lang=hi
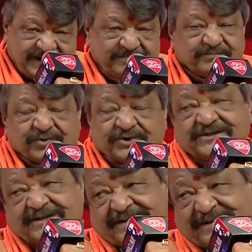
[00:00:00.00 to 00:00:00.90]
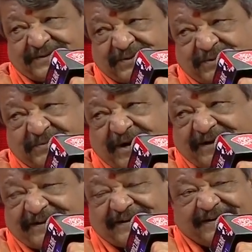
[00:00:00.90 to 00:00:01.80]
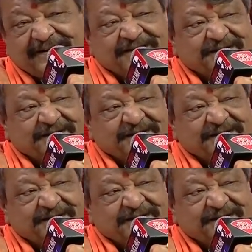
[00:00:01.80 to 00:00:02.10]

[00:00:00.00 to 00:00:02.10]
अब मोदी जी के नेतृत्व में हटी है